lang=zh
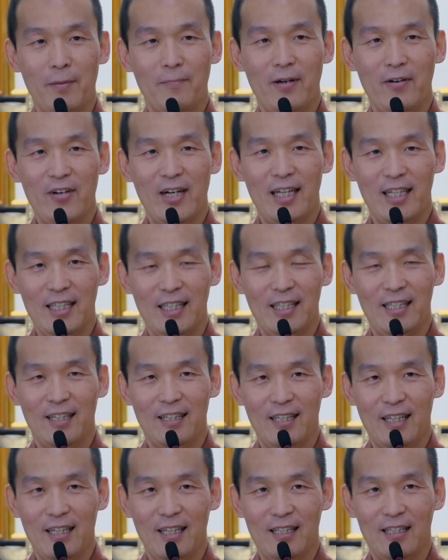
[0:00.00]
办法利益到
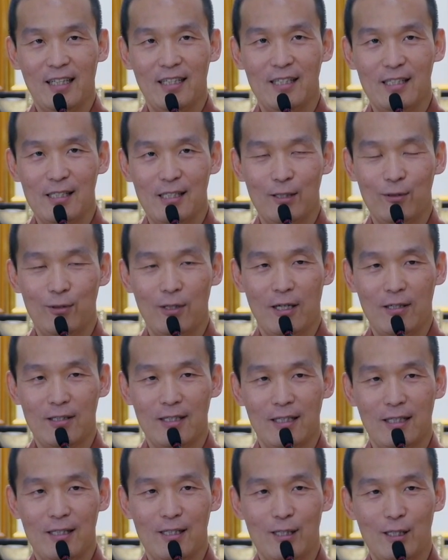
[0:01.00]
大家，但是真如老
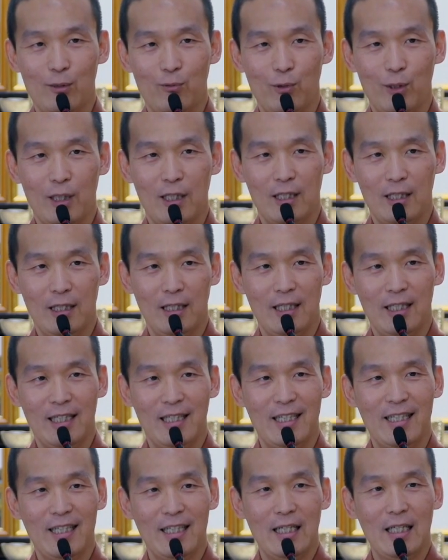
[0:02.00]
师跟师父可以。
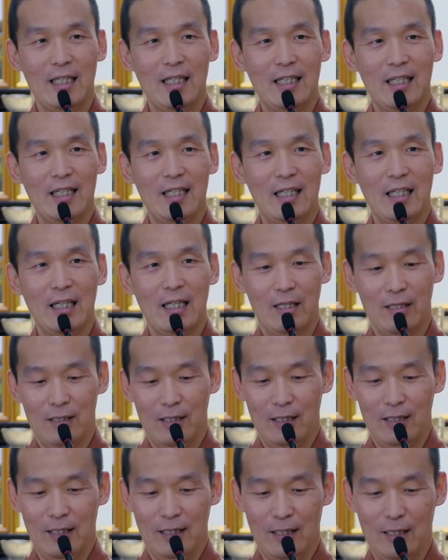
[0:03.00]
好，
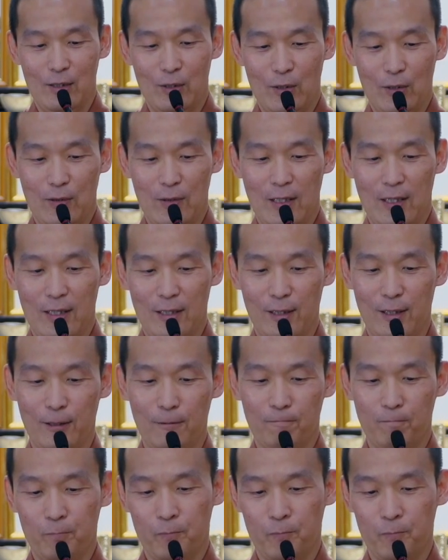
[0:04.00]
这点很重要哈。